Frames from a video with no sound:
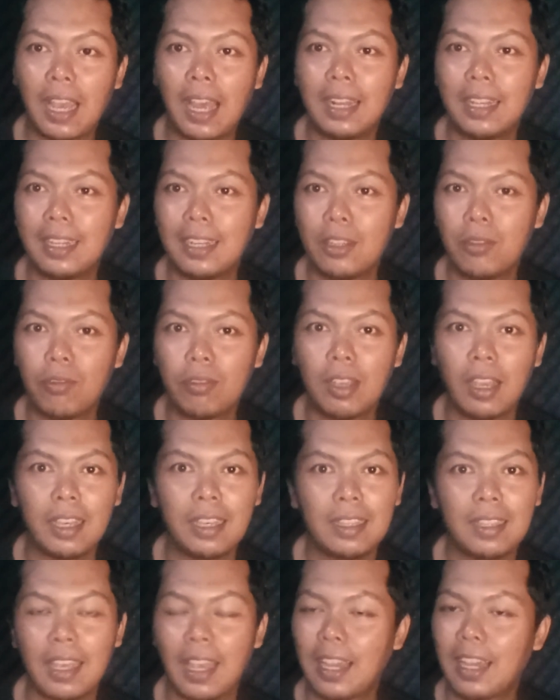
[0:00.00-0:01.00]
kali ini
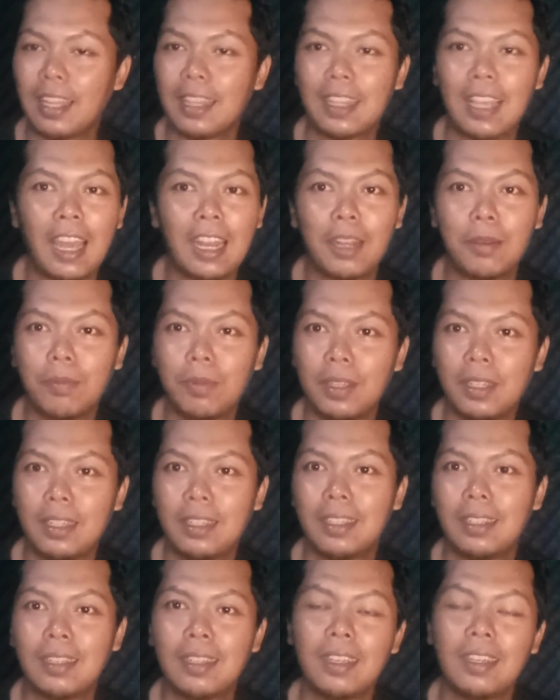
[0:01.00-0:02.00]
juga kita akan
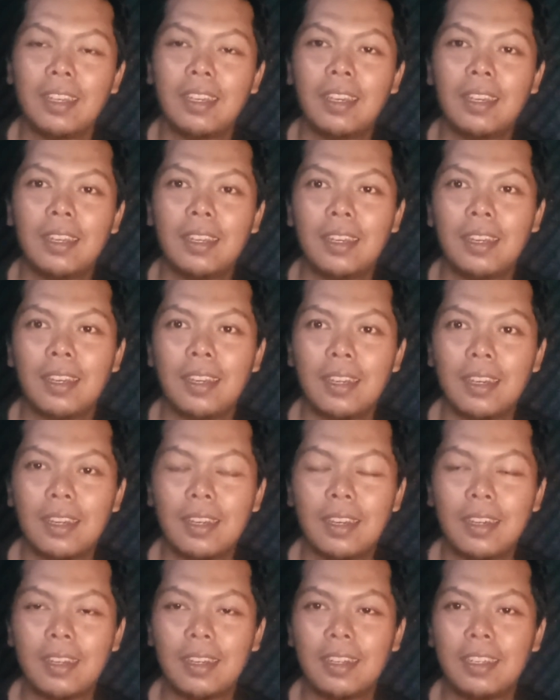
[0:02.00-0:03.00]
tanami
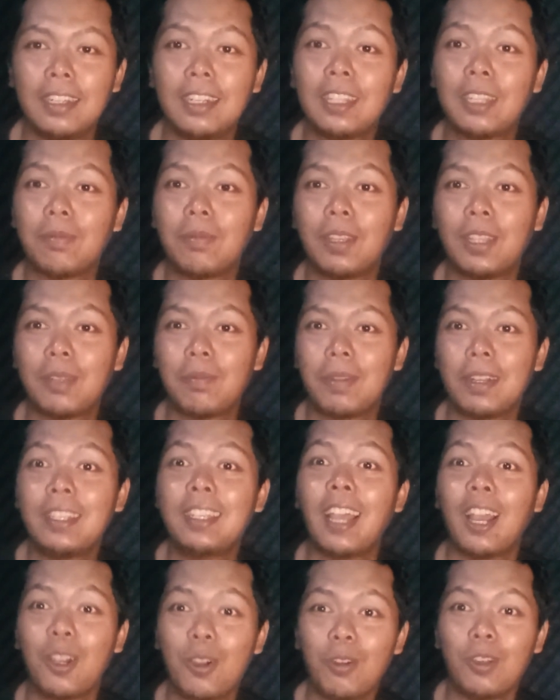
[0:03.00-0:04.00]
eh, ini teman-teman
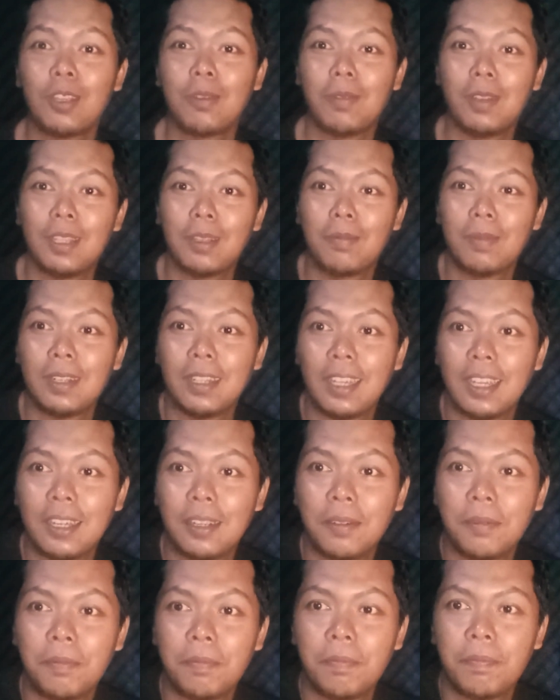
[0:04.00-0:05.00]
jagung teman-teman ya
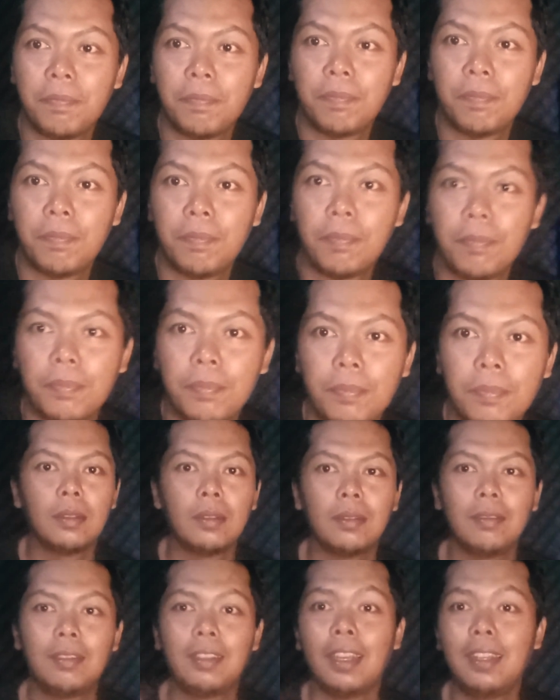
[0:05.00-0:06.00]

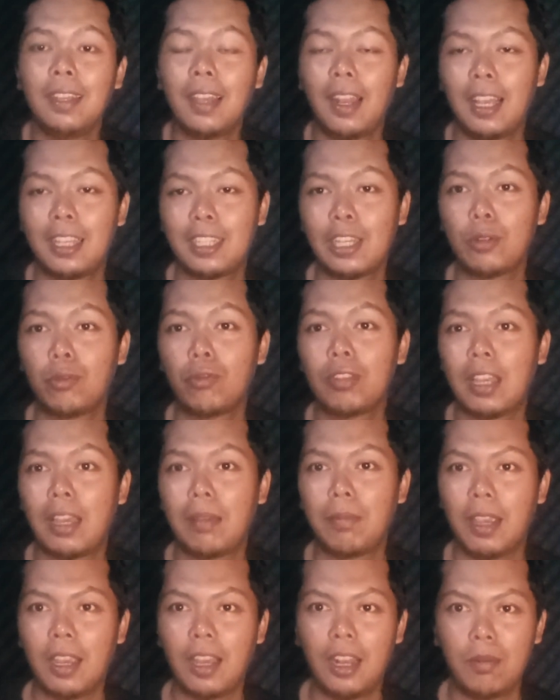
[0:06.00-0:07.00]
jadi alasan
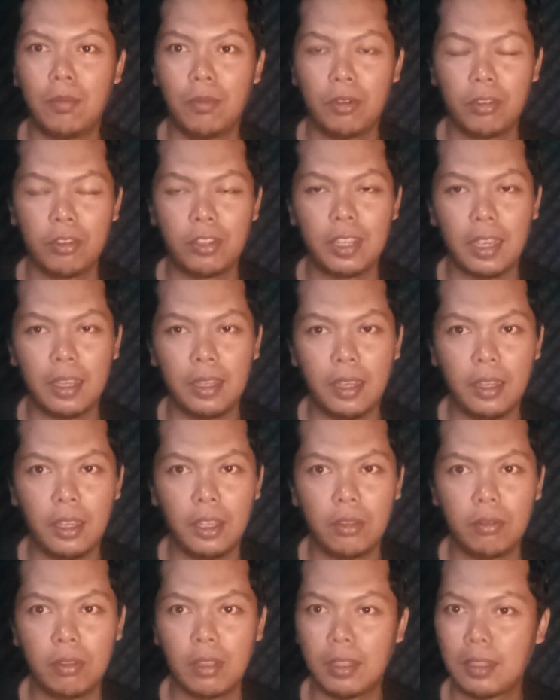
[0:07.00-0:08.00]
utama kalau menurut saya
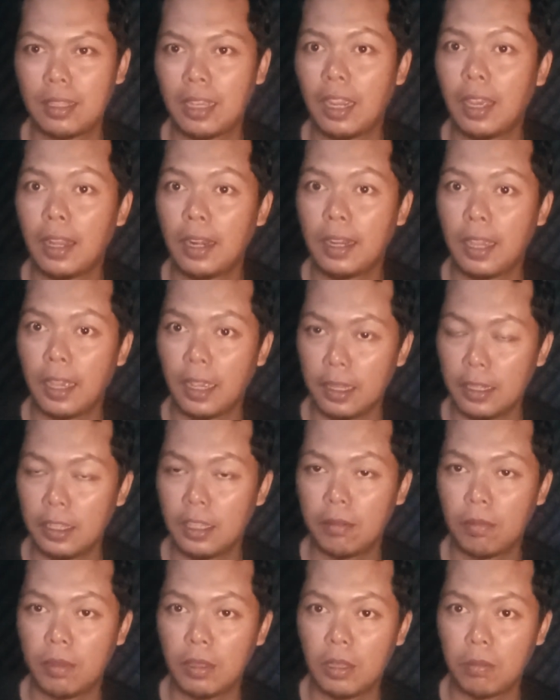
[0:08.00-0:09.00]
yaitu tentang harganya
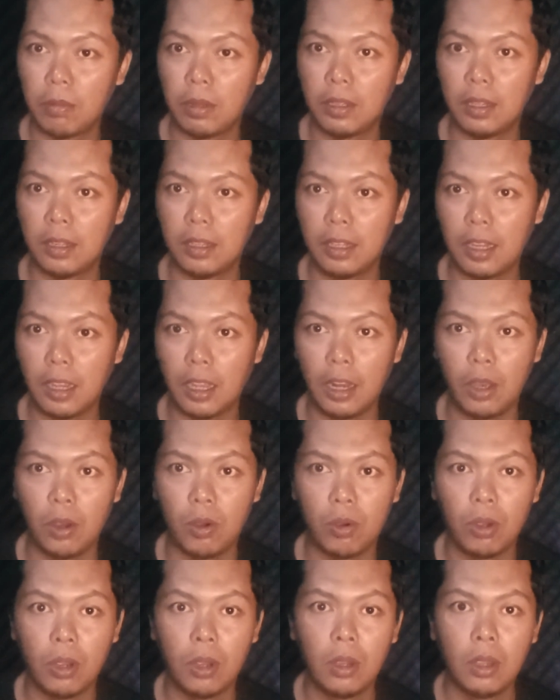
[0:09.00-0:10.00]
teman-teman jadi
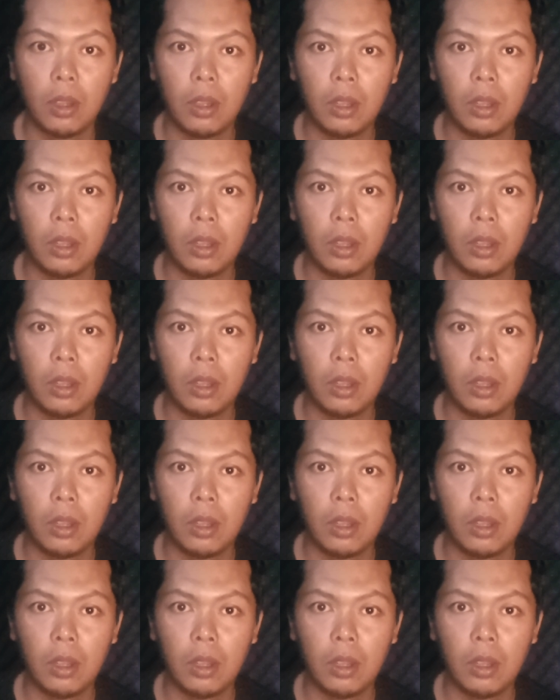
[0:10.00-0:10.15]
kalau